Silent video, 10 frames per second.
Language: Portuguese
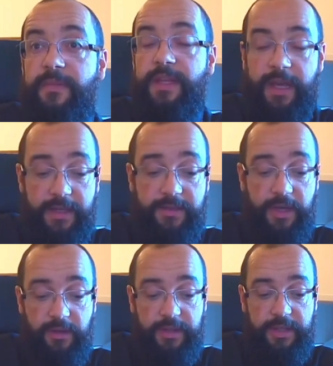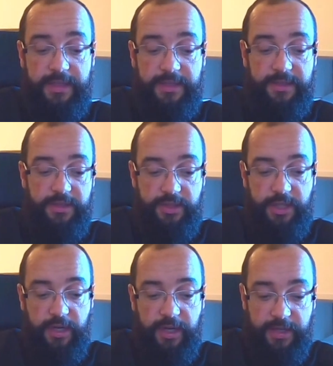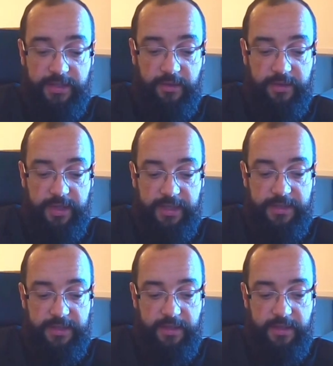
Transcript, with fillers: E é isso que acontece, geral, é isso que acontece.